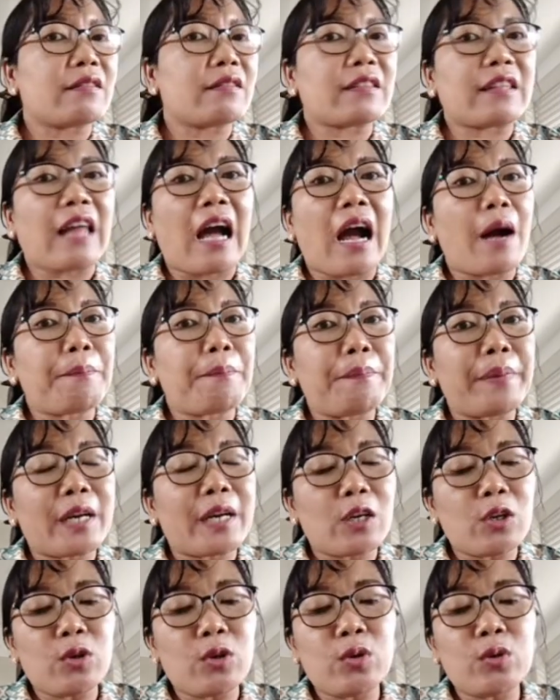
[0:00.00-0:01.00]
Tak
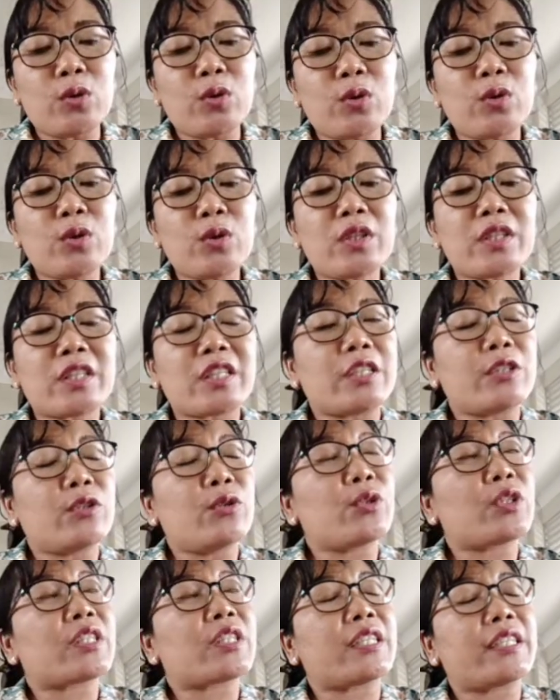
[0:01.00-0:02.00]
perlu
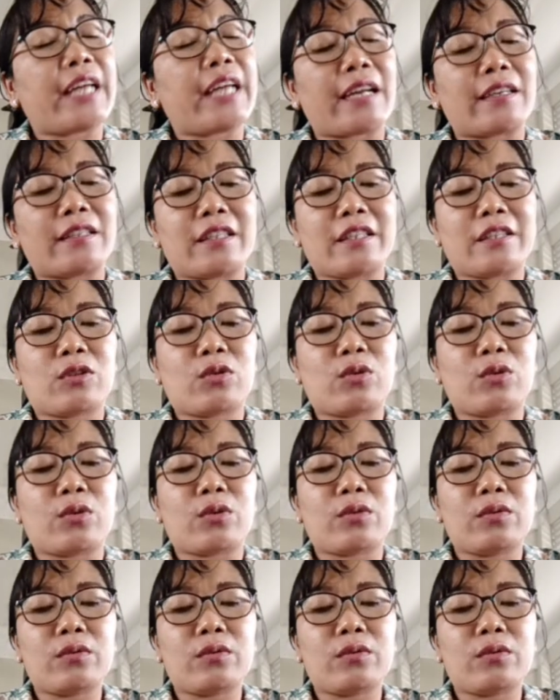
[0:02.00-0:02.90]
sedu-sedan itu.